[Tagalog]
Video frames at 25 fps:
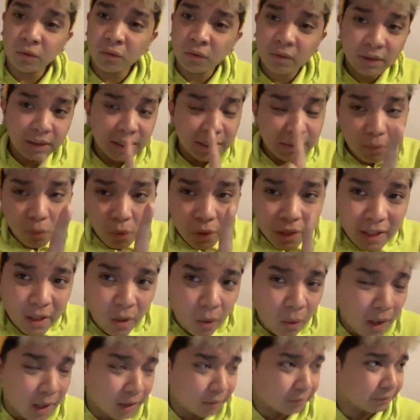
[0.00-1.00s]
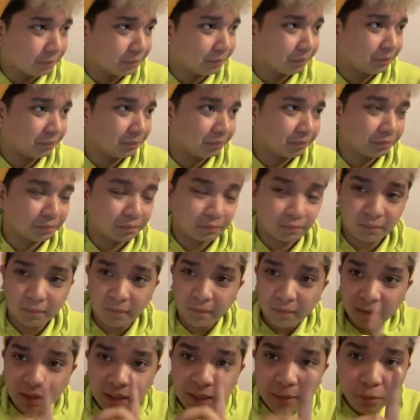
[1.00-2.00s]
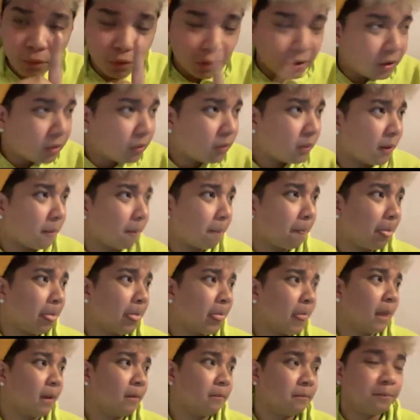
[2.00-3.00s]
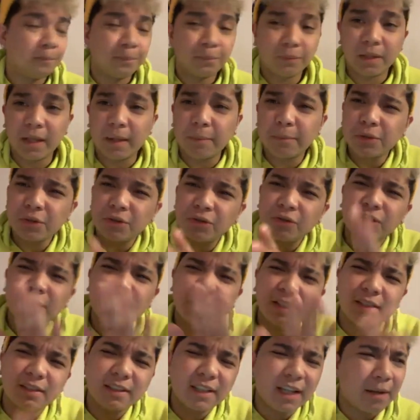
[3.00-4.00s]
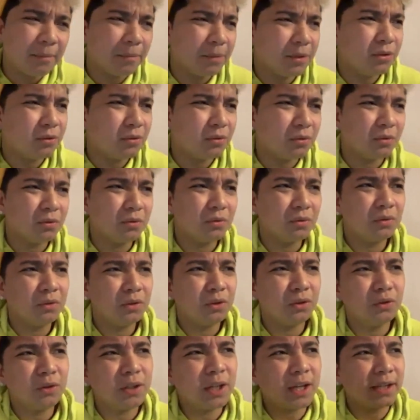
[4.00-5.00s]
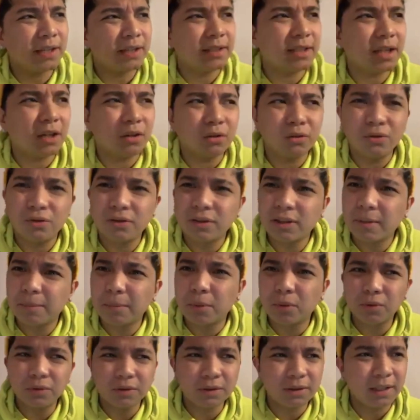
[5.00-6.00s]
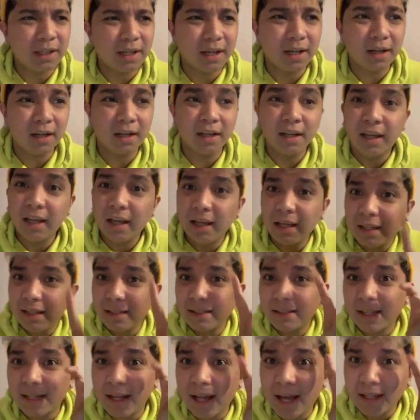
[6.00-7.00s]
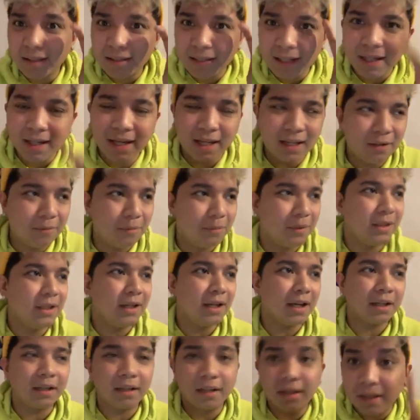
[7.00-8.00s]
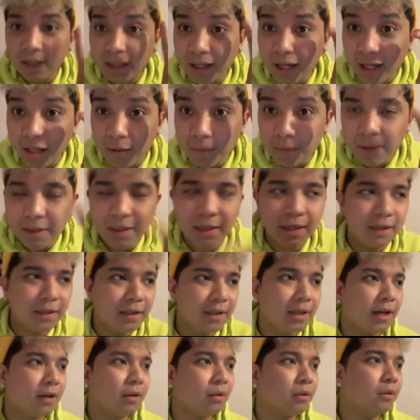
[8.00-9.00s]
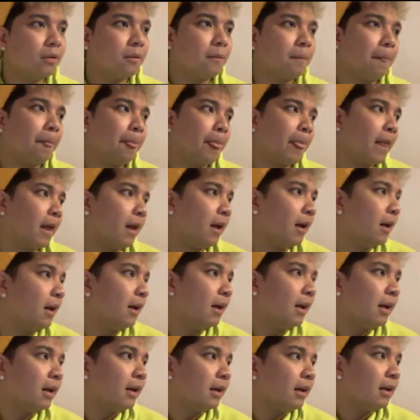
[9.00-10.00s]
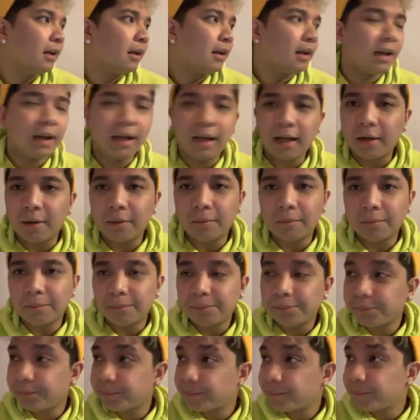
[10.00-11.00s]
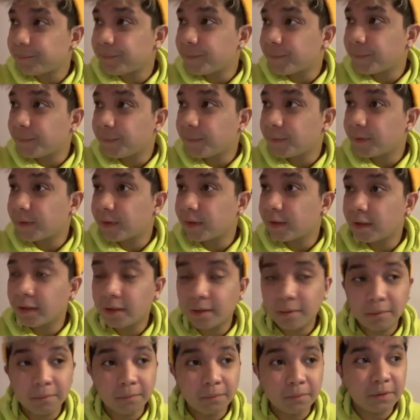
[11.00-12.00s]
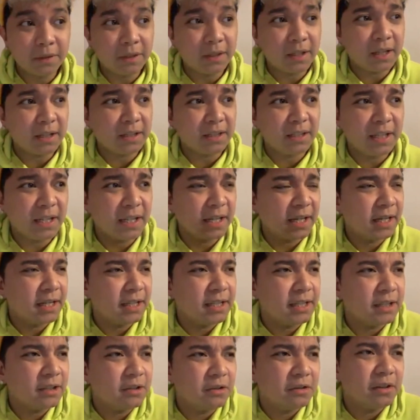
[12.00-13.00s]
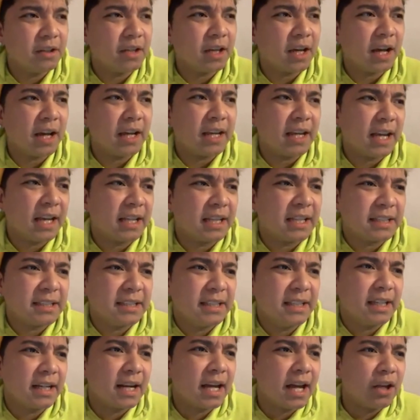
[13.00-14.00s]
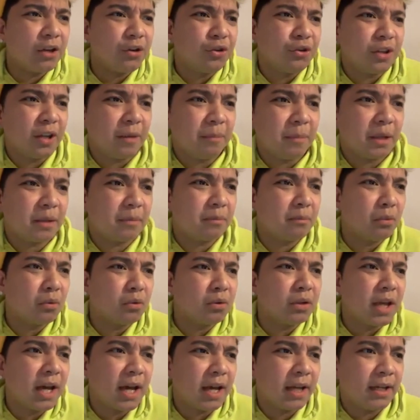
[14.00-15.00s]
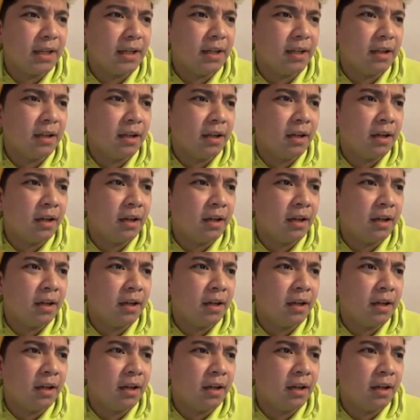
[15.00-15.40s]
hindi mo ginawa. Hindi mo ginawa. Tapos yung sinasabi nyo, yung nakita ko dun sa post ng isa nating kaibigan. Kaibigan daw. Um, sina- nilagay niya dun na kaya nasira yung damit mo dahil